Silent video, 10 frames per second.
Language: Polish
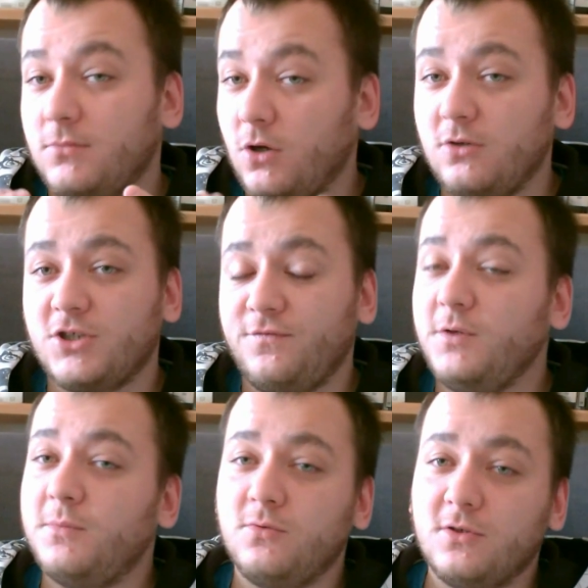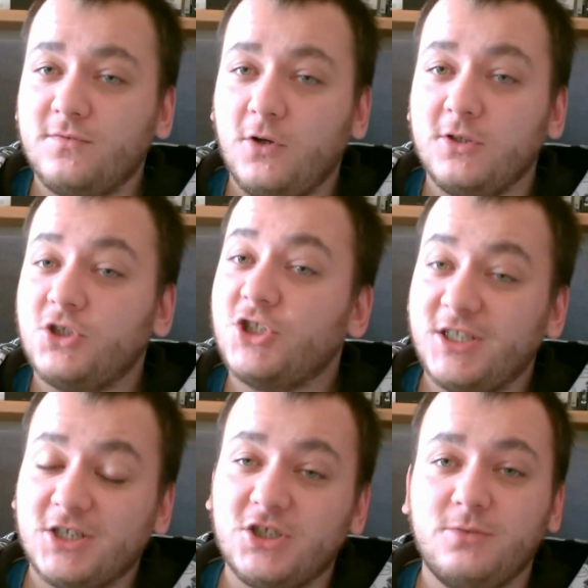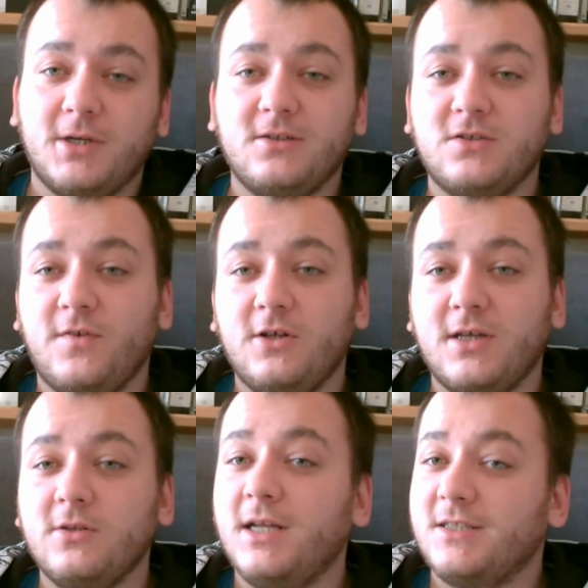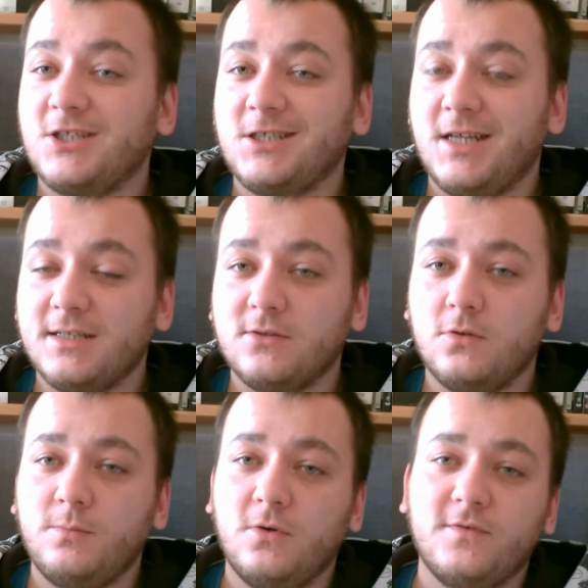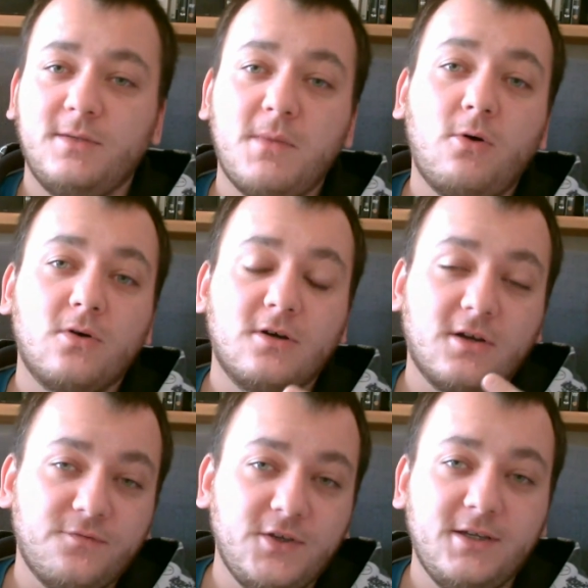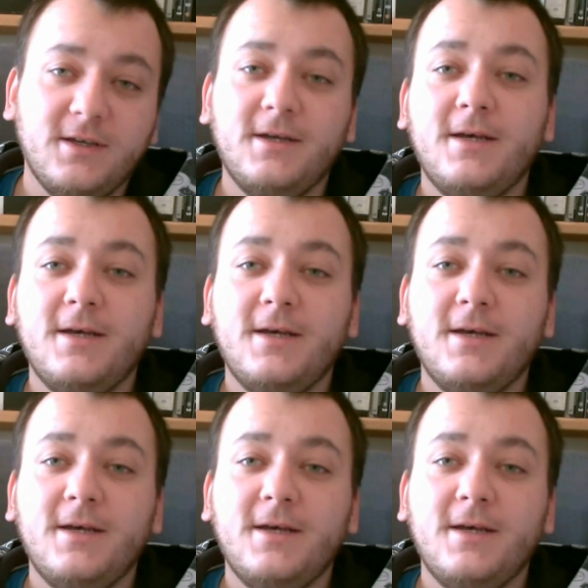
to, że film był dozwolony, trzecia część była dozwolona od lat 13 i było w niej mało krwi,